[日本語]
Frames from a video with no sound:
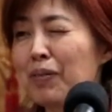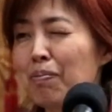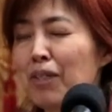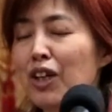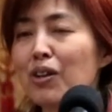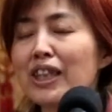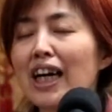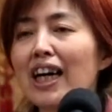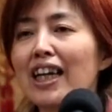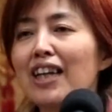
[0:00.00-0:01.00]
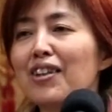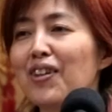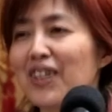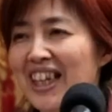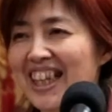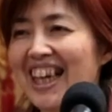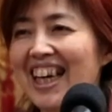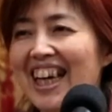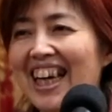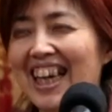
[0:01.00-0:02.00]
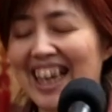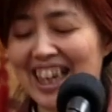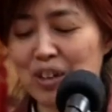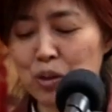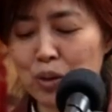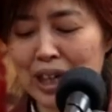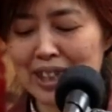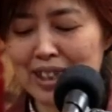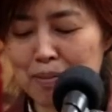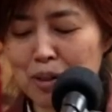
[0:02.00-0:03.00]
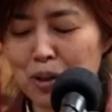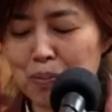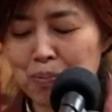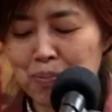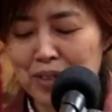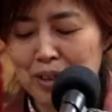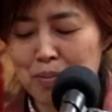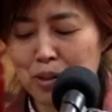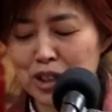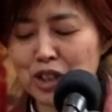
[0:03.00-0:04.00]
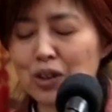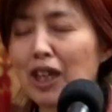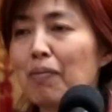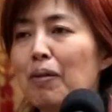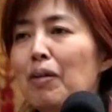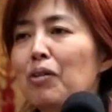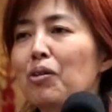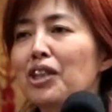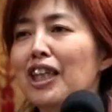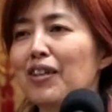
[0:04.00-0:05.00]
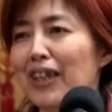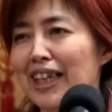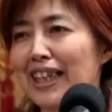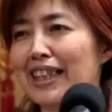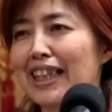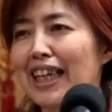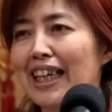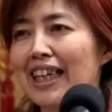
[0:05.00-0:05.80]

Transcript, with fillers: う身を裂かれるようなね、ことがあってももう一生懸命目を閉じてるわけです。